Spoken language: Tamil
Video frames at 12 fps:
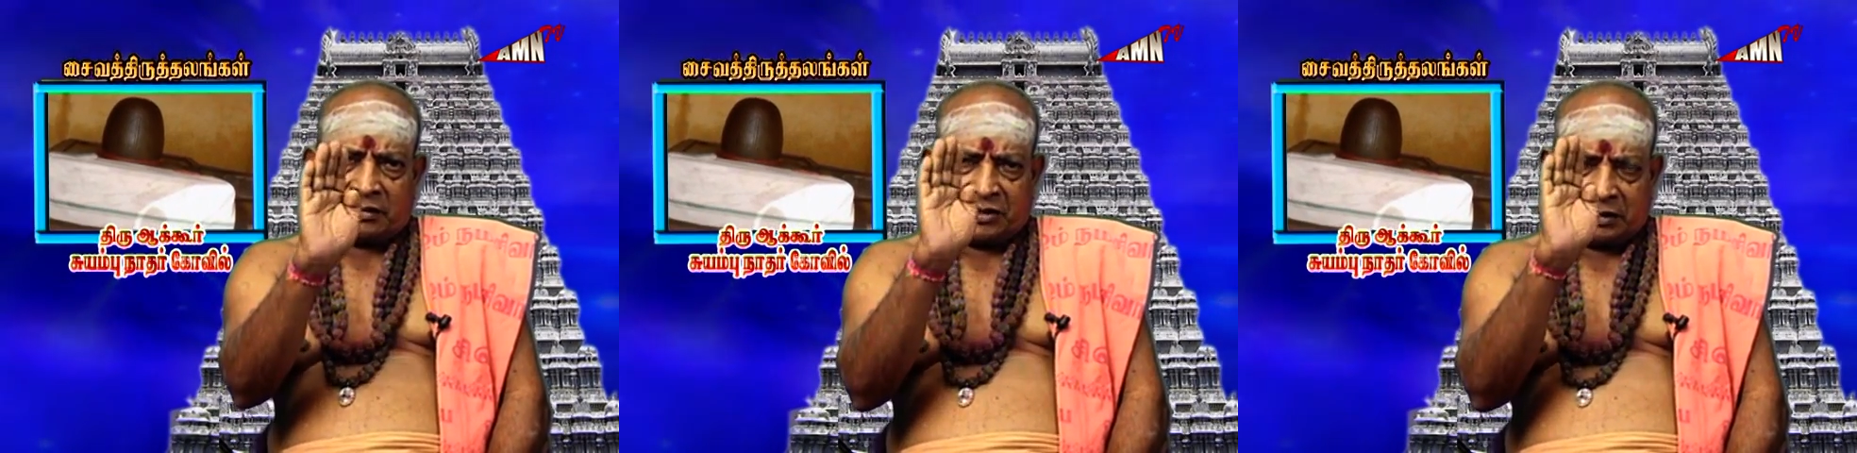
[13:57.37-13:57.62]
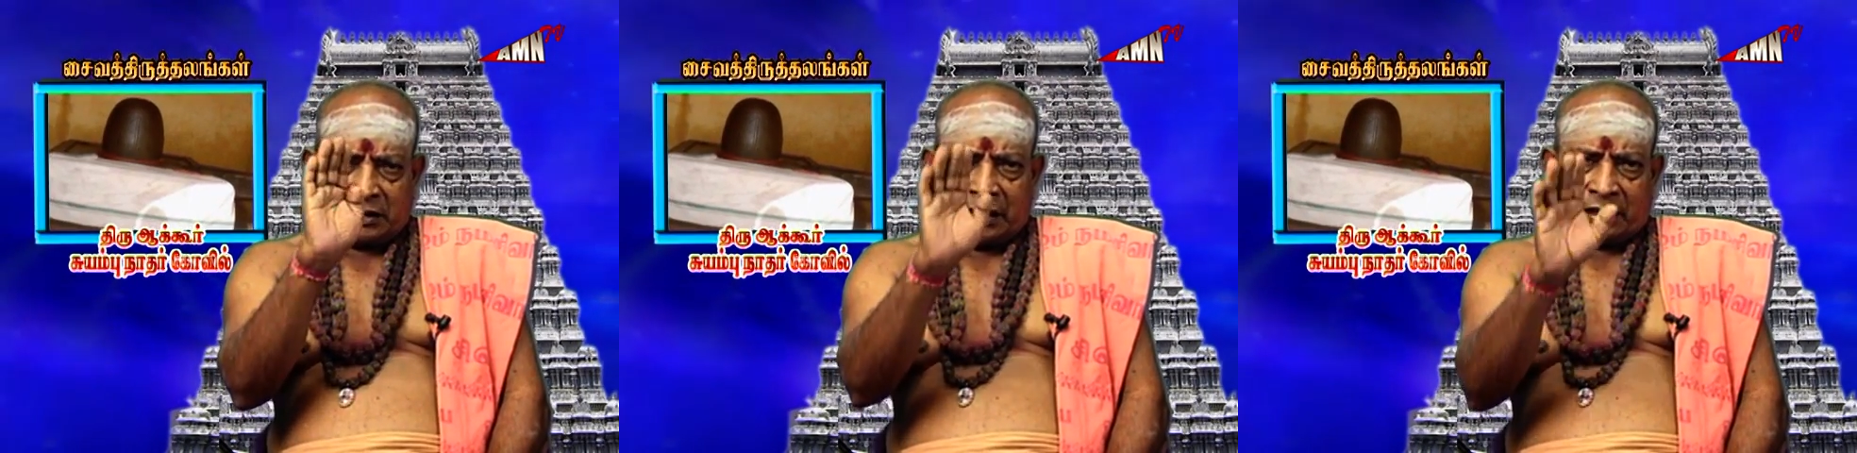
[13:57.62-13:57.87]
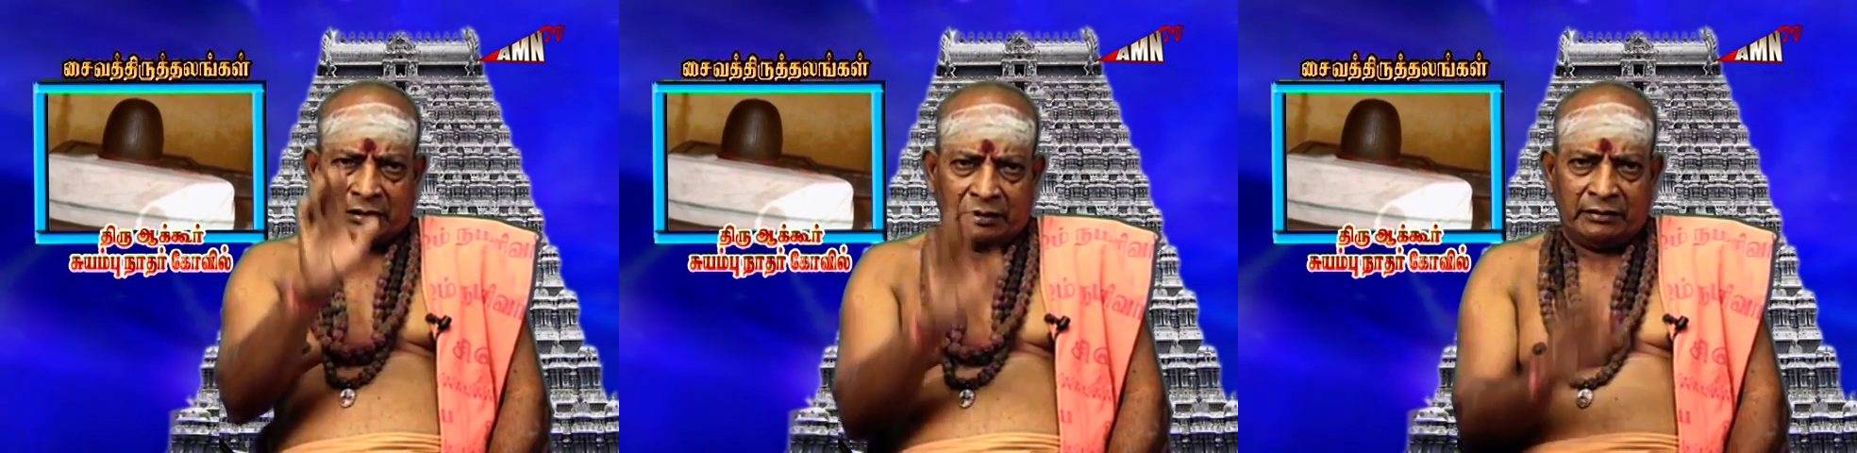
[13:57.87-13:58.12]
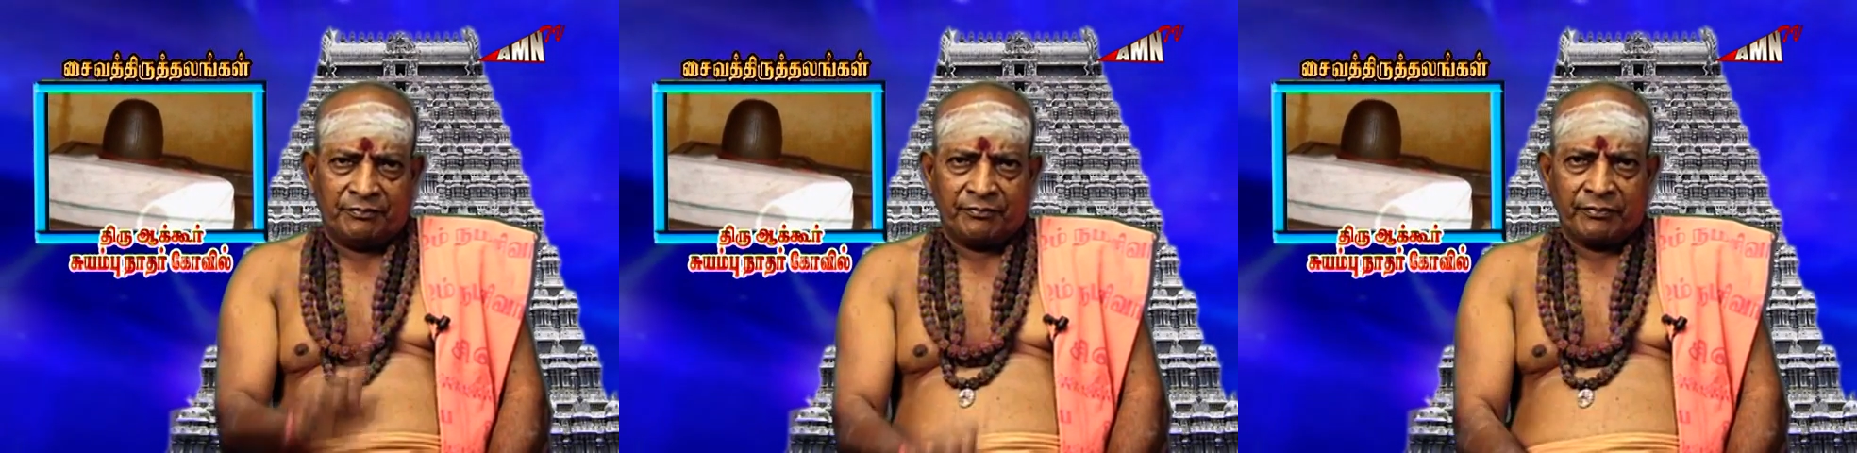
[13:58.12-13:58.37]

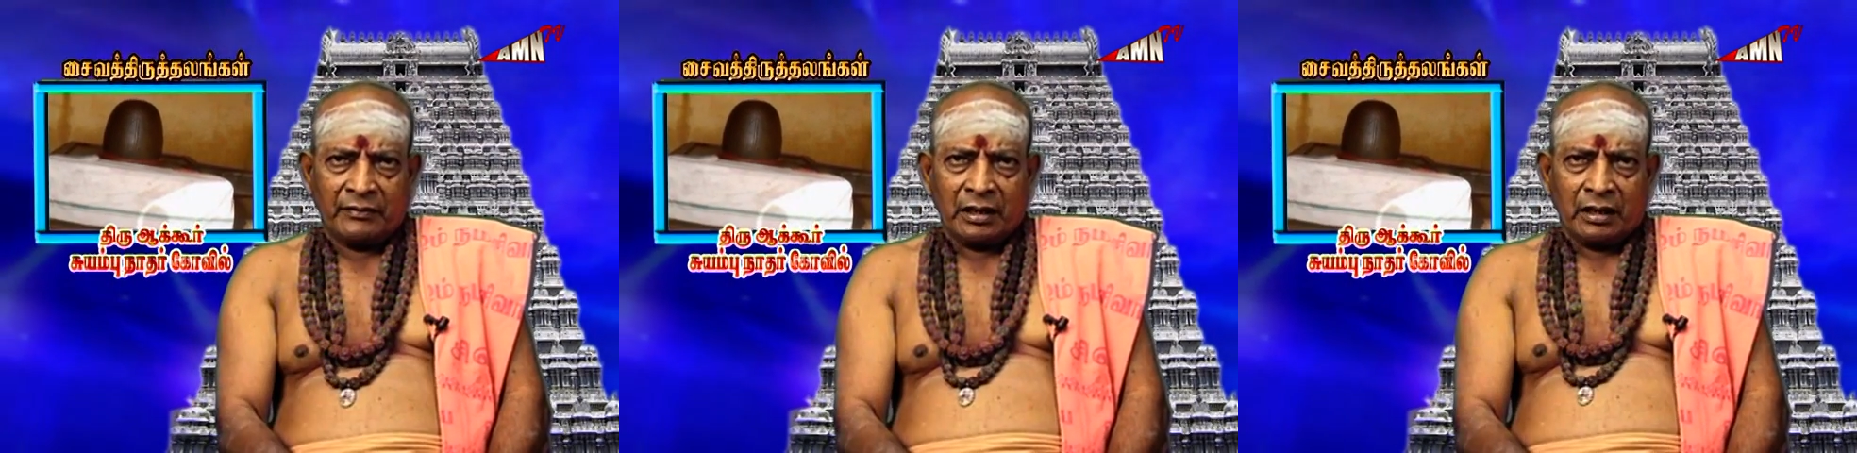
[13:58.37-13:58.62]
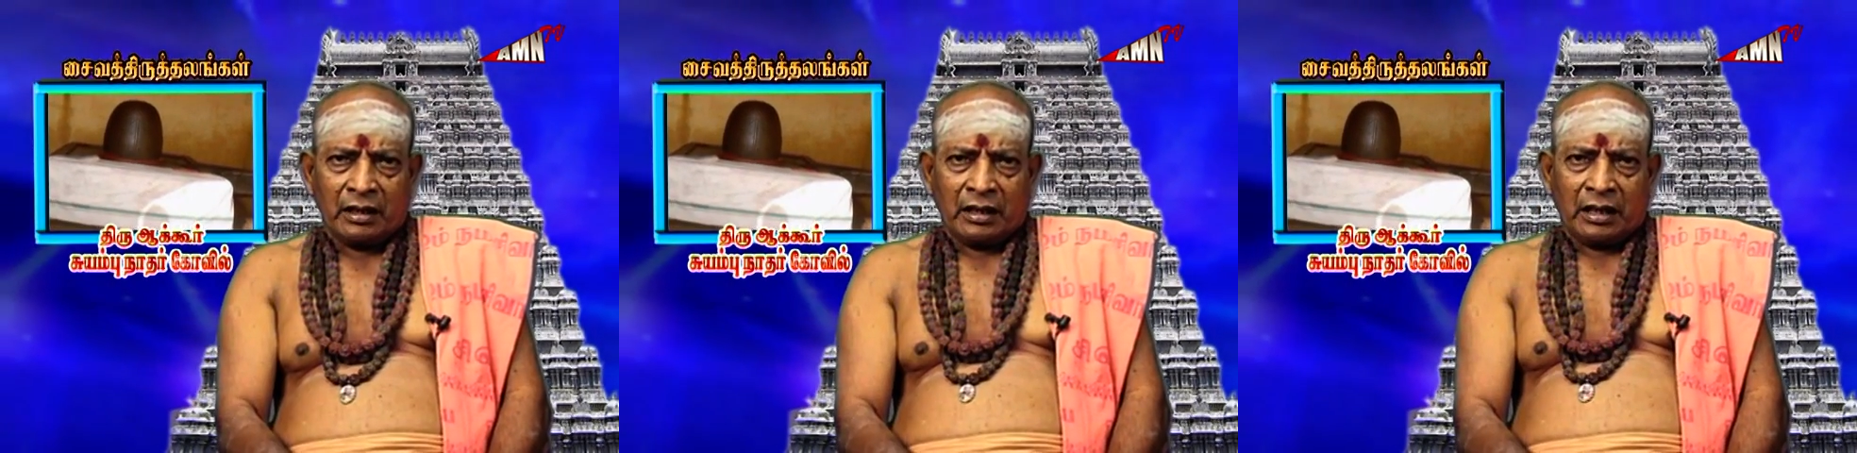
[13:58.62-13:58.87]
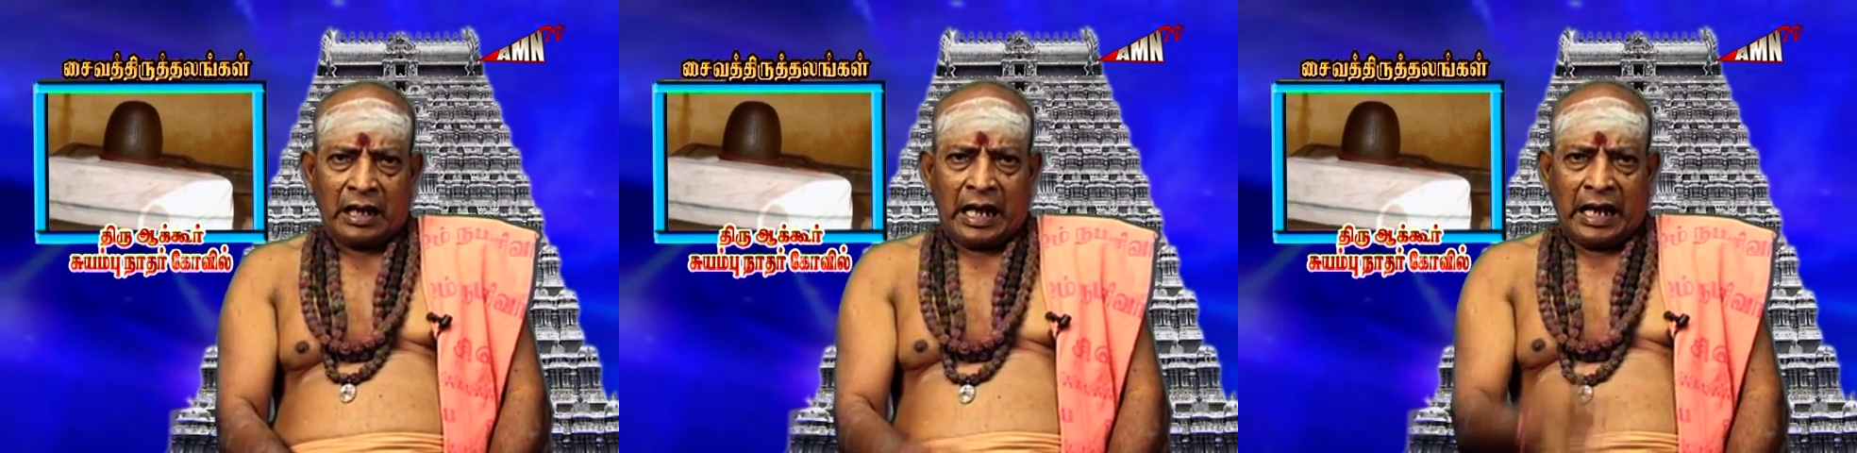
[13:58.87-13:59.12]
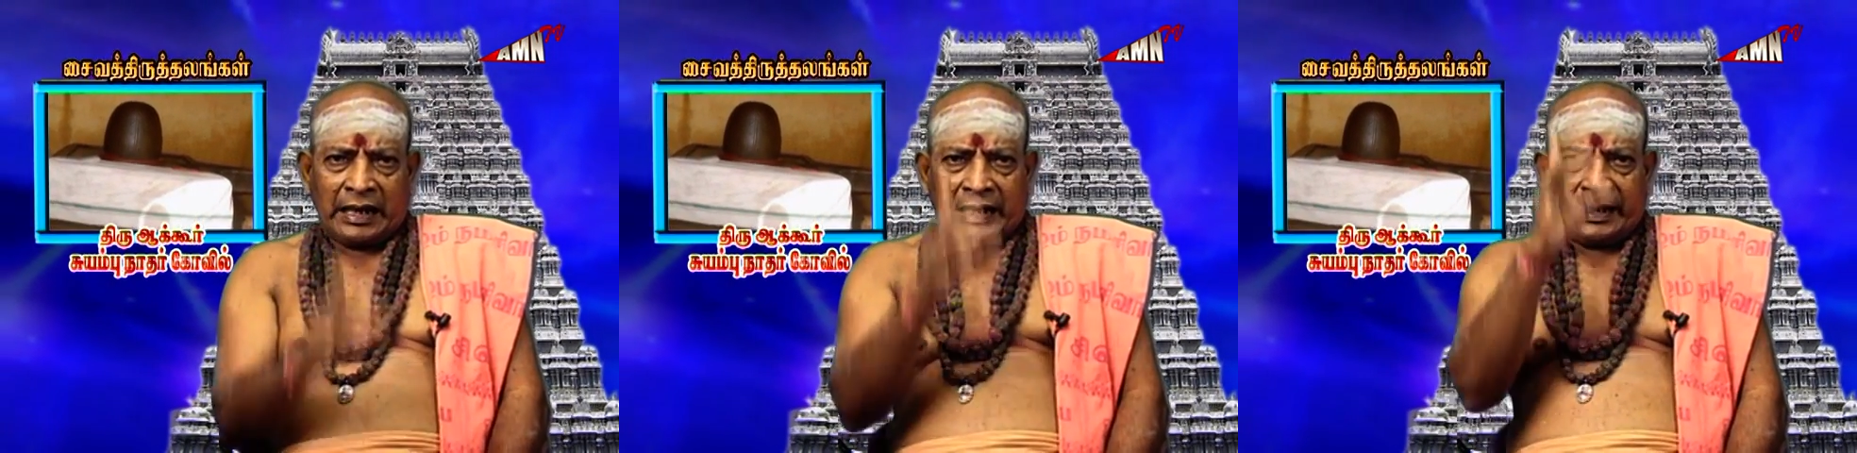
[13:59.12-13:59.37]
சென்றார்கள்
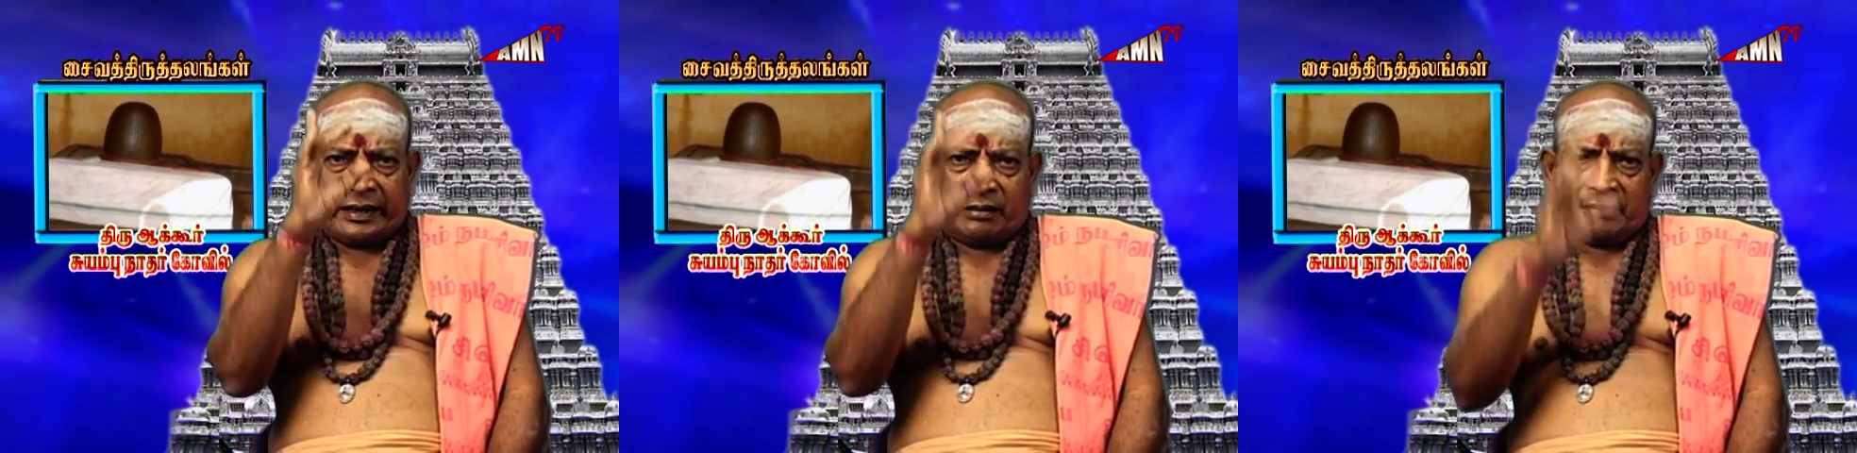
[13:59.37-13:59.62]
ஆகாய